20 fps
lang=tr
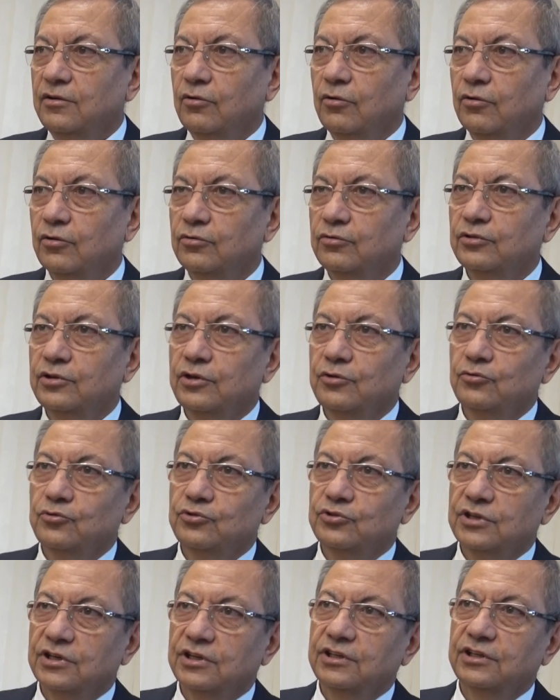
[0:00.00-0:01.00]
Onun da
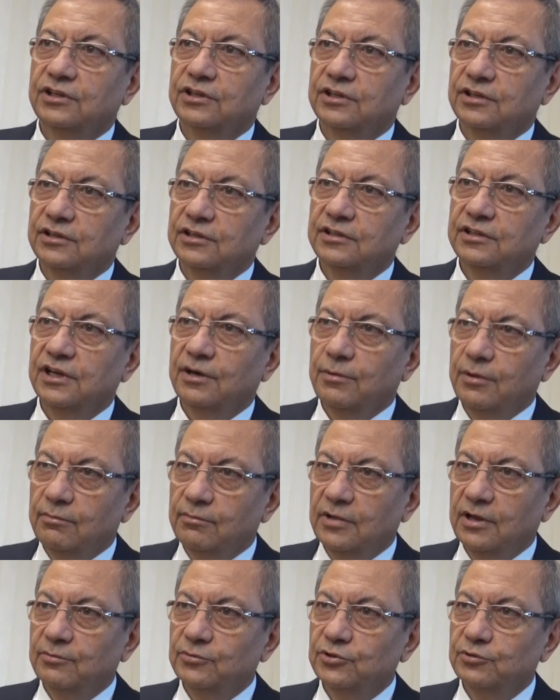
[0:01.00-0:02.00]
yüzde %40'ını
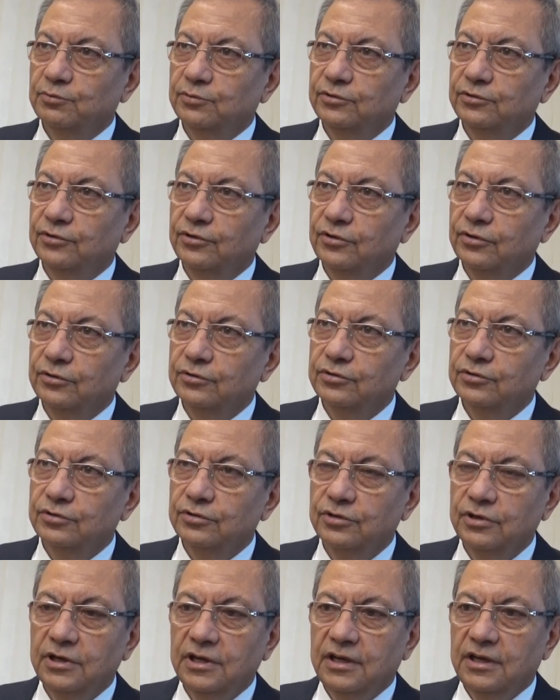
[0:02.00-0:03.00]
tamamlamış bulunuyoruz.
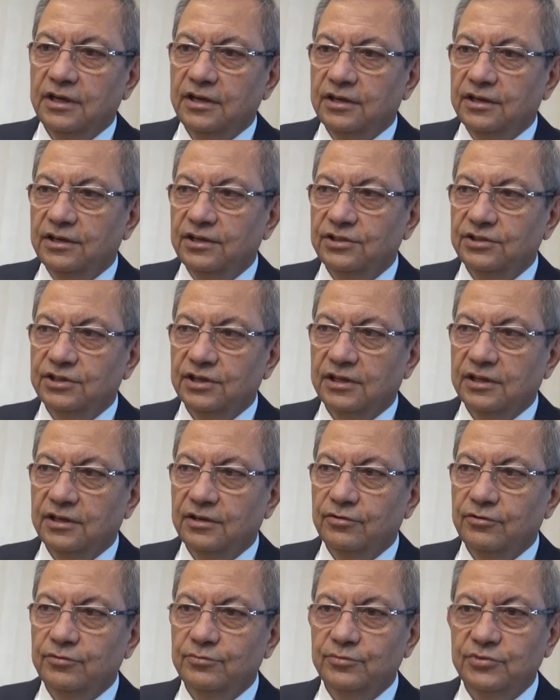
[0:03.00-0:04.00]
İnşallah
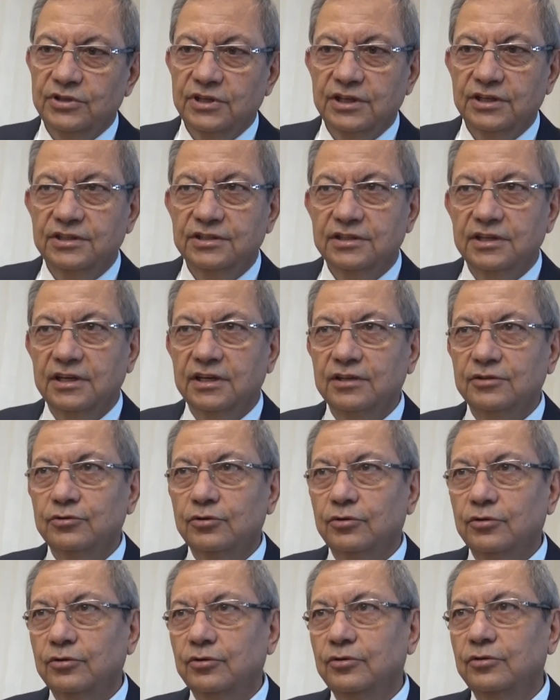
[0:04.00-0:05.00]
önümüzdeki sene
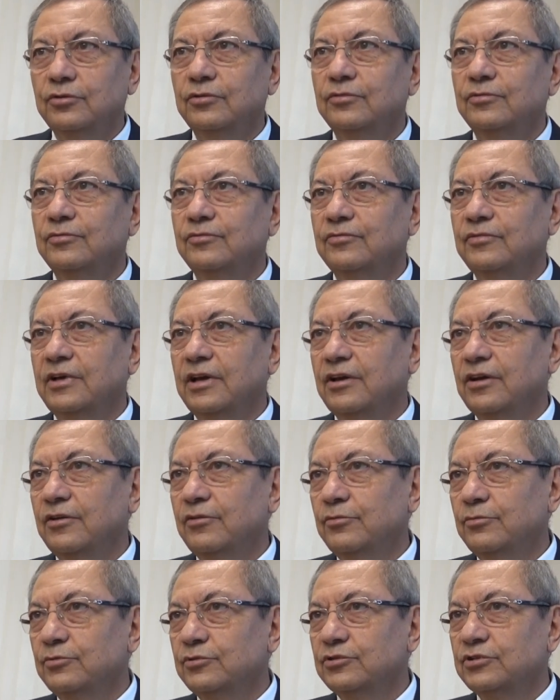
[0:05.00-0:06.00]
sonu veya
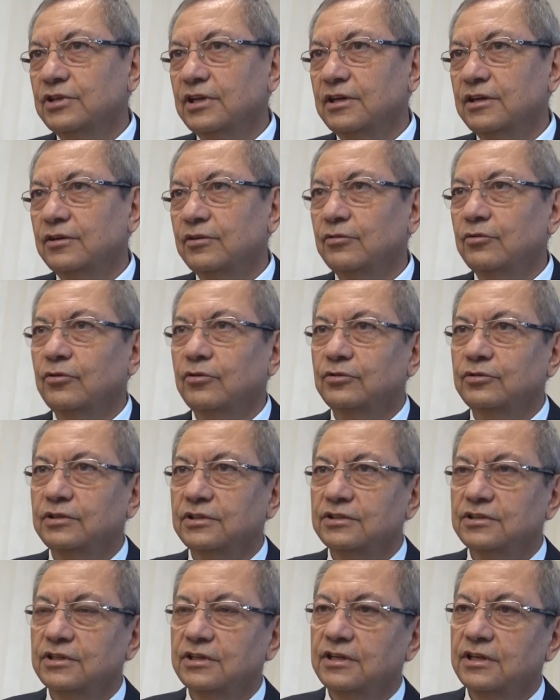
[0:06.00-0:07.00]
öbür senenin
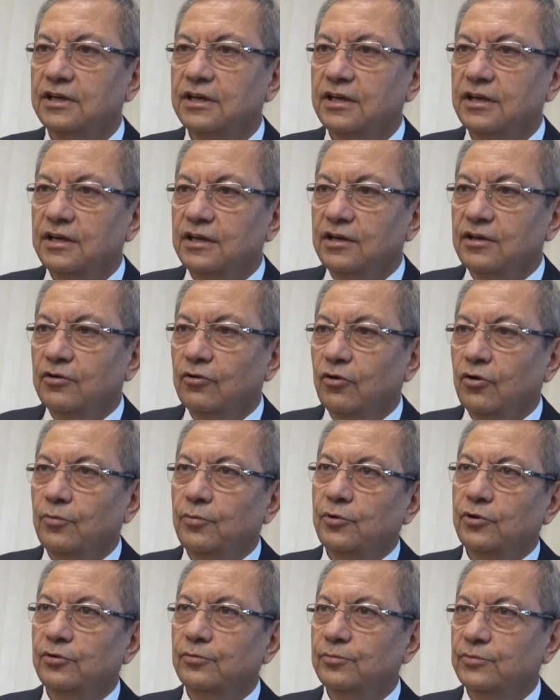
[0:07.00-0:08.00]
ortası o
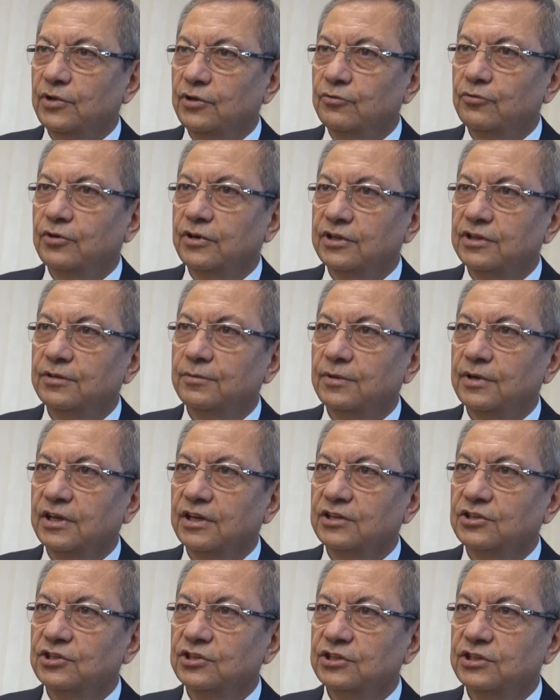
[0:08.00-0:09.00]
bölümde üretime
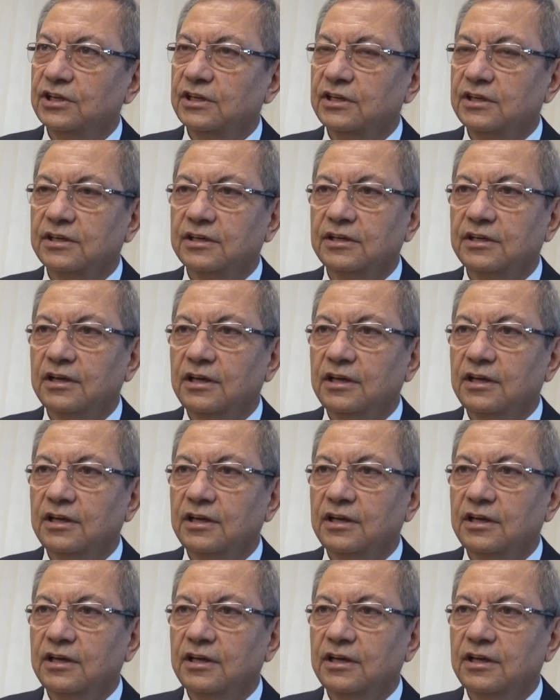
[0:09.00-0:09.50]
geçecek.